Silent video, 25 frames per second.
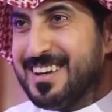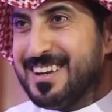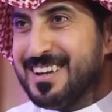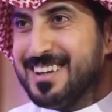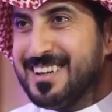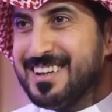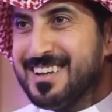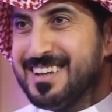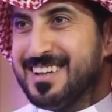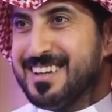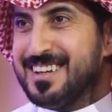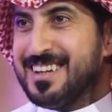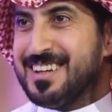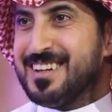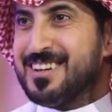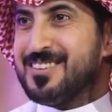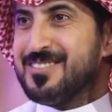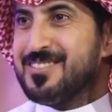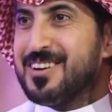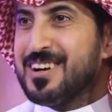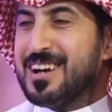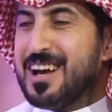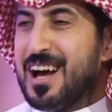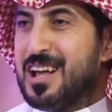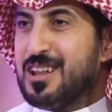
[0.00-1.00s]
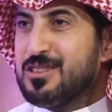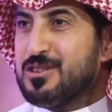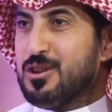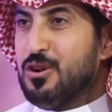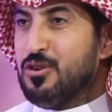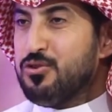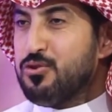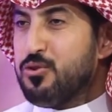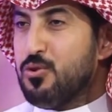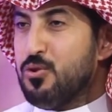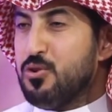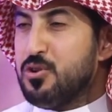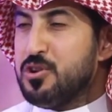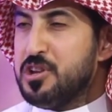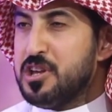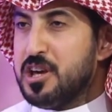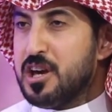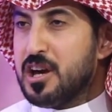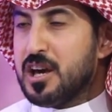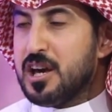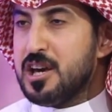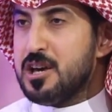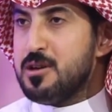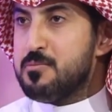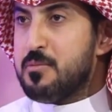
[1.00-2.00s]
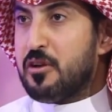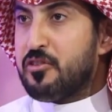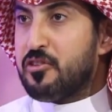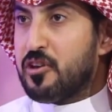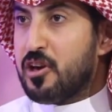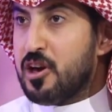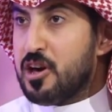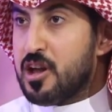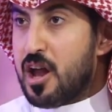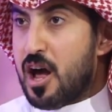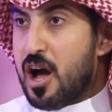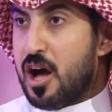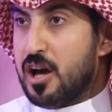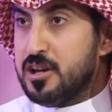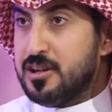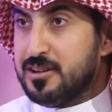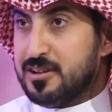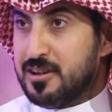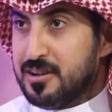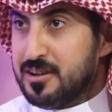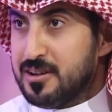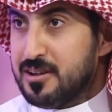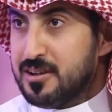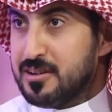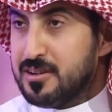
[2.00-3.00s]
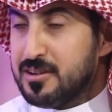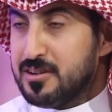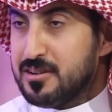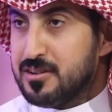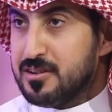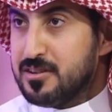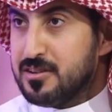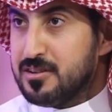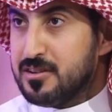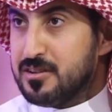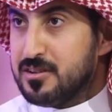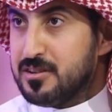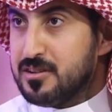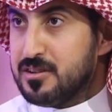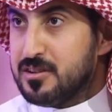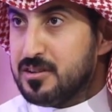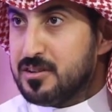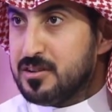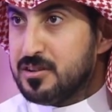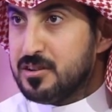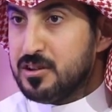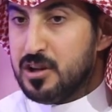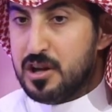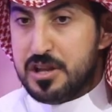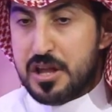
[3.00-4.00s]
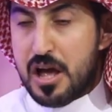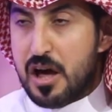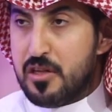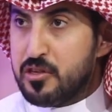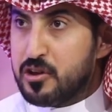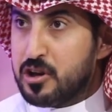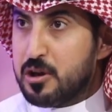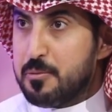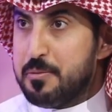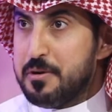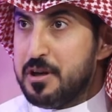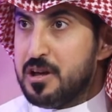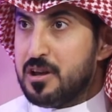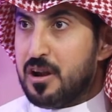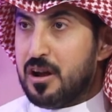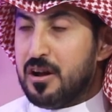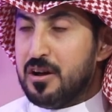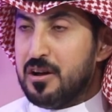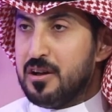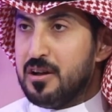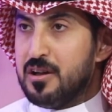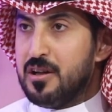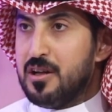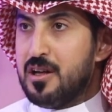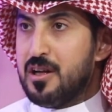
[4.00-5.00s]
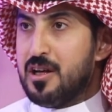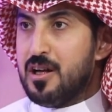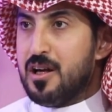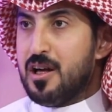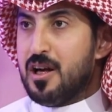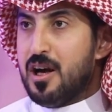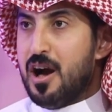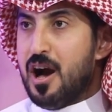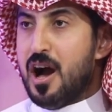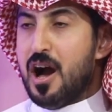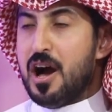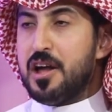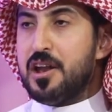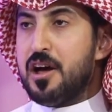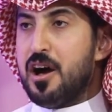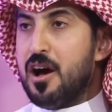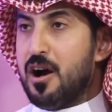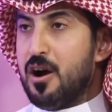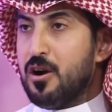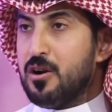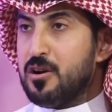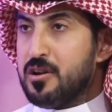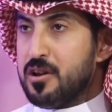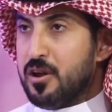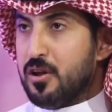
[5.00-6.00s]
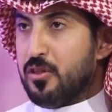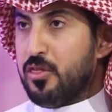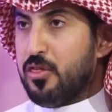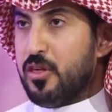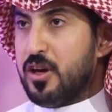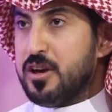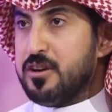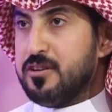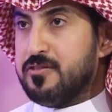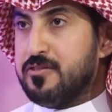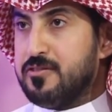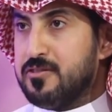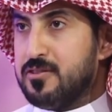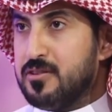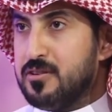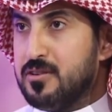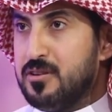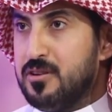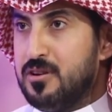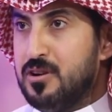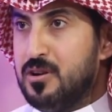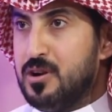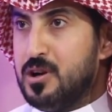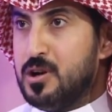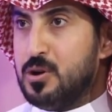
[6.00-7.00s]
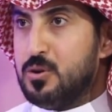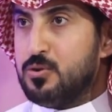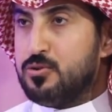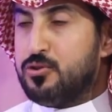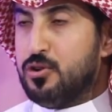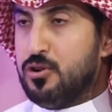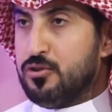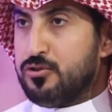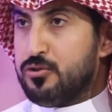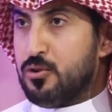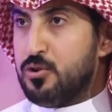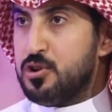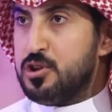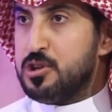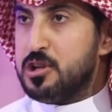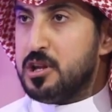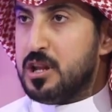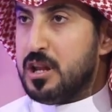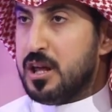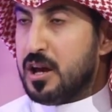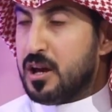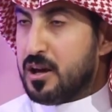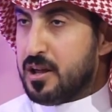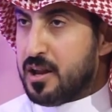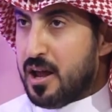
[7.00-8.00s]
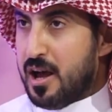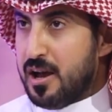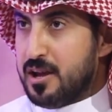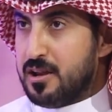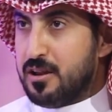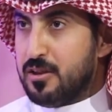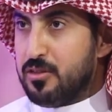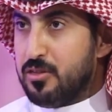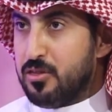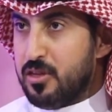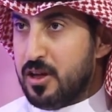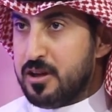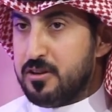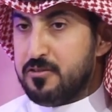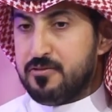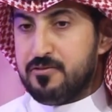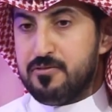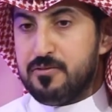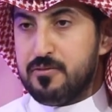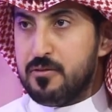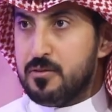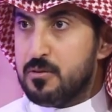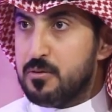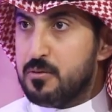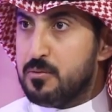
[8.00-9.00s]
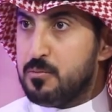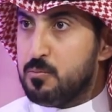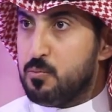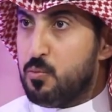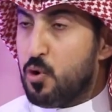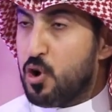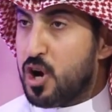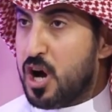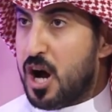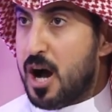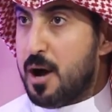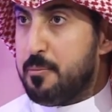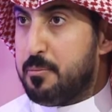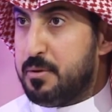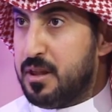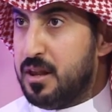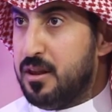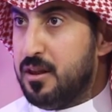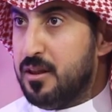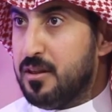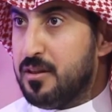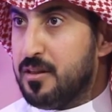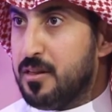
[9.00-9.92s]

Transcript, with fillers: واضحه فقال تعطوني قيمه قرائي يعني هذه كبيره انا اقرا الضيف وتعطوني لاقرائي للضيف مقابل